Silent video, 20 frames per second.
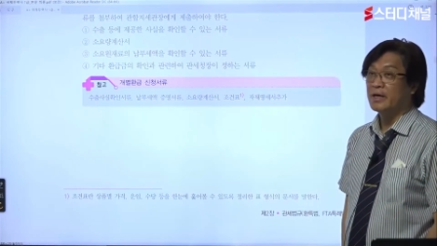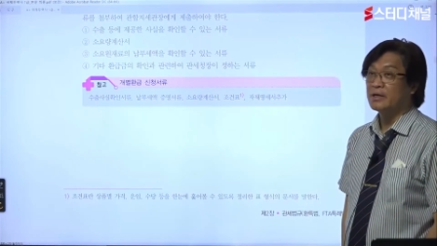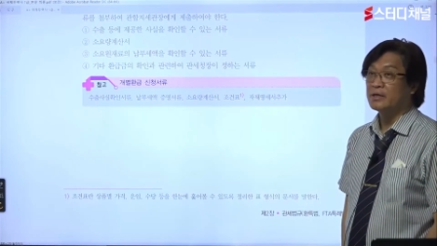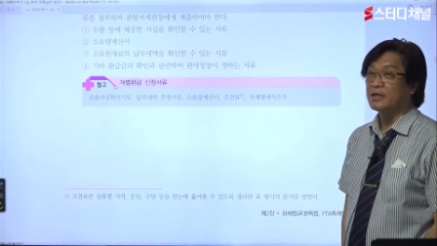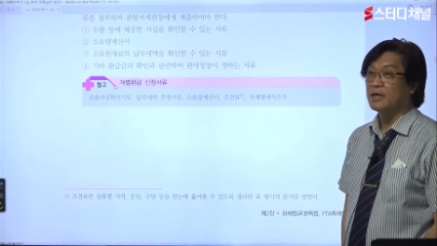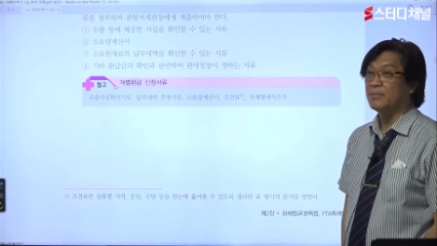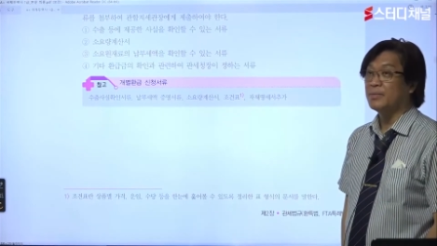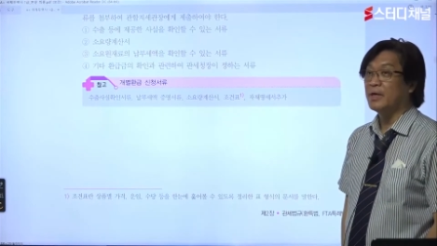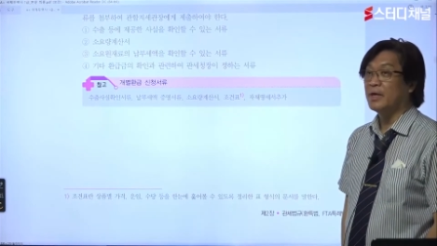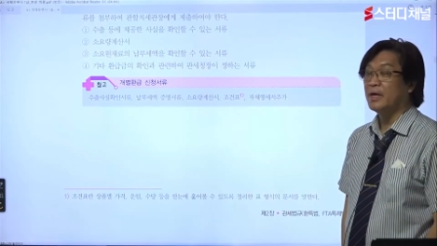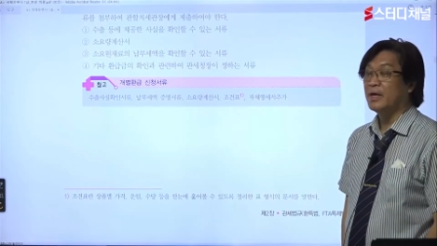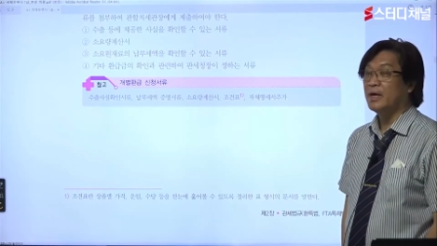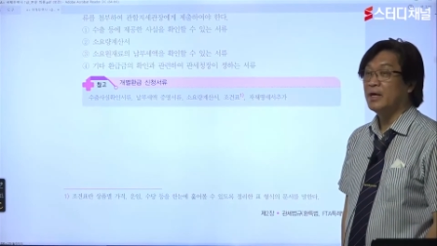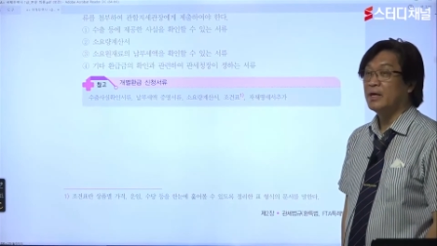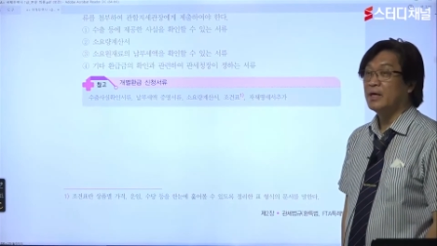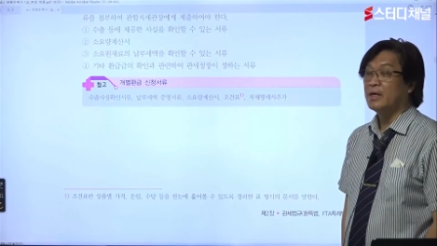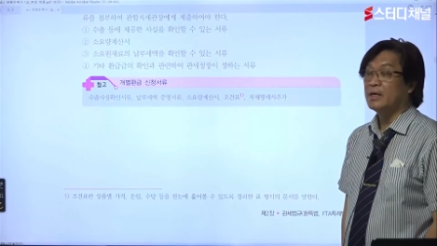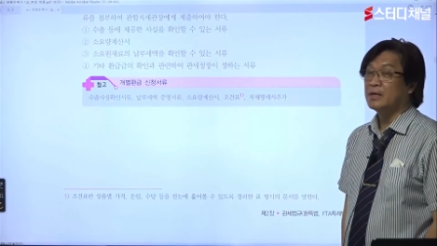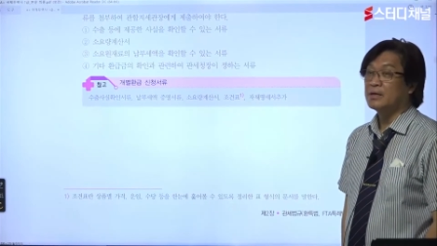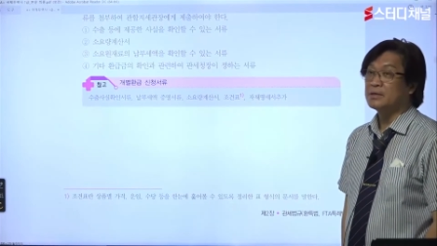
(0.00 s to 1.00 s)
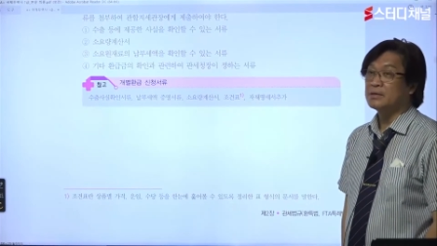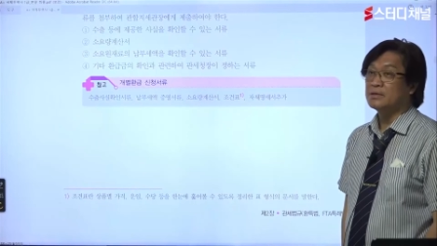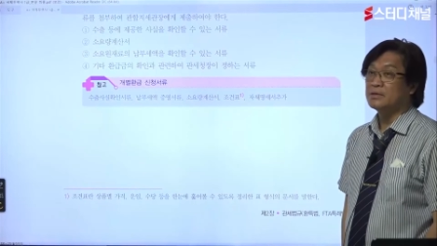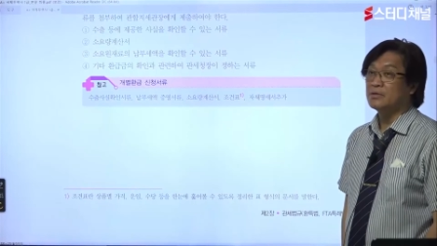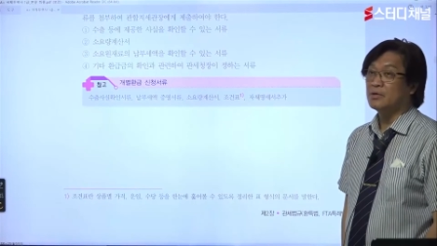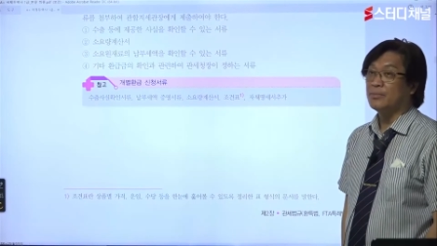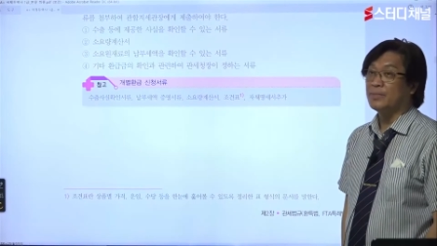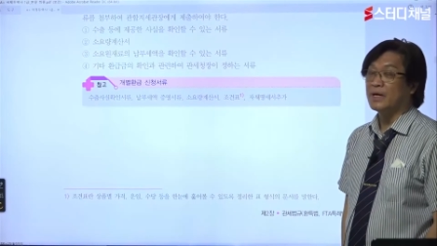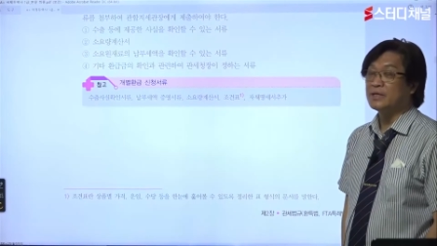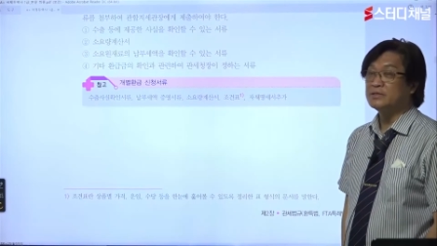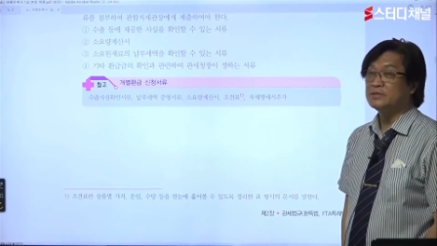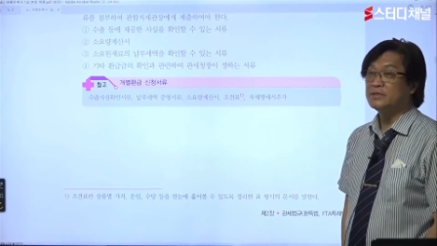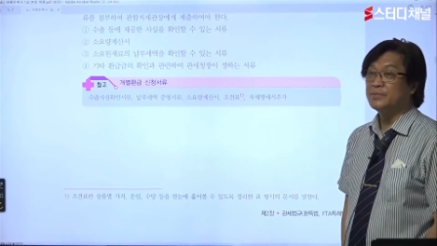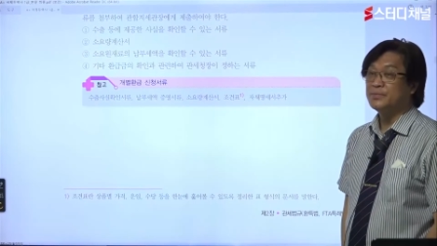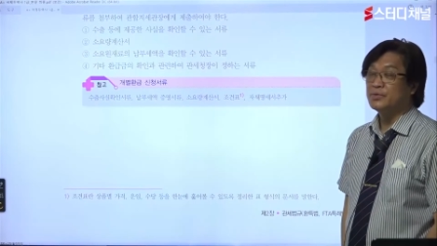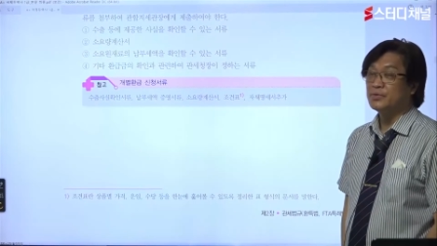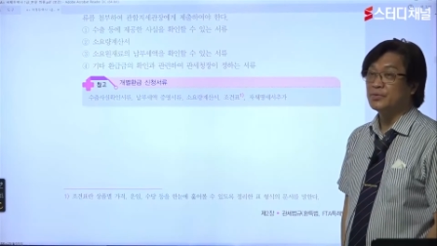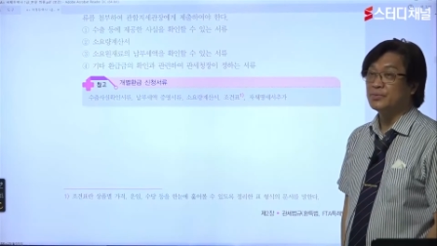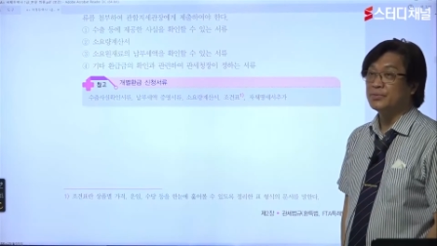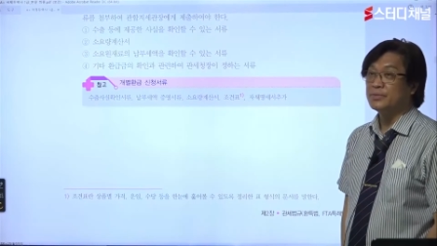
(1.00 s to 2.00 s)
그 다음에 그리고
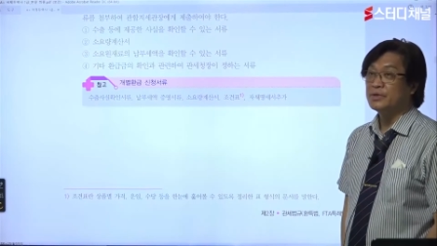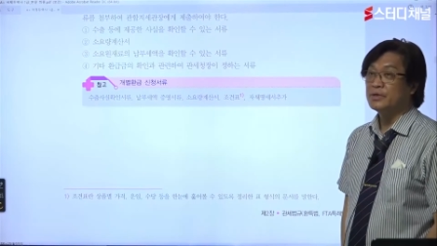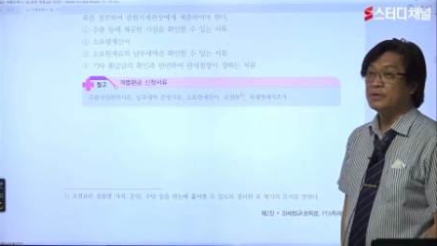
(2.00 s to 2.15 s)
반제품